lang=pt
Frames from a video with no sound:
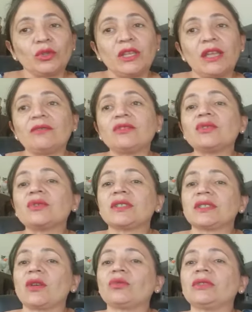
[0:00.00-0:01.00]
Davidson,
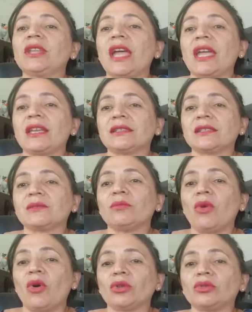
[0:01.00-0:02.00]
que são 10
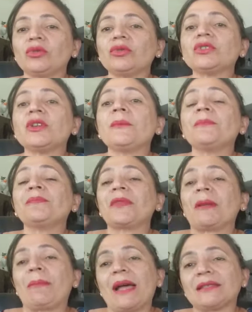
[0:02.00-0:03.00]
módulos,
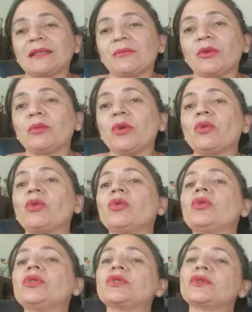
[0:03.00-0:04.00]
passa para o meu
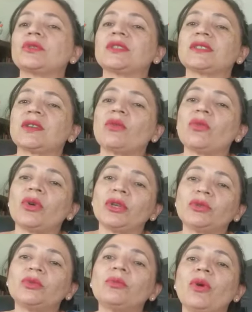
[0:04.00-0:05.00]
curso, que são
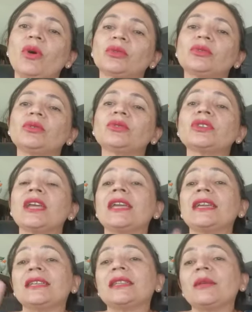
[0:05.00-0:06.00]
8 módulos,
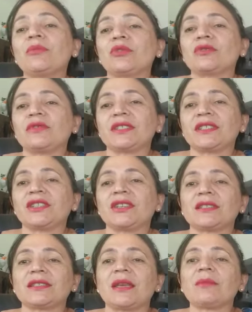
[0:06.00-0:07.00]
e depois vocês
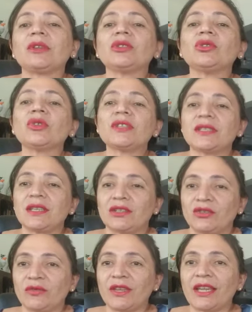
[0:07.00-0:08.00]
recebem dois
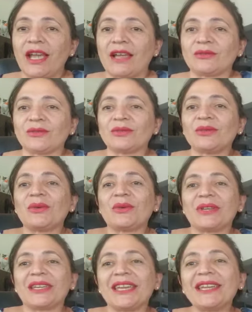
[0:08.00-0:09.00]
certificados,
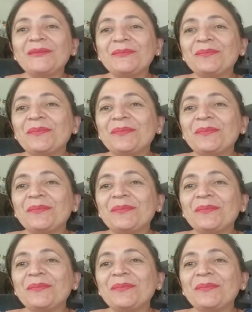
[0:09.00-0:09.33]
ok?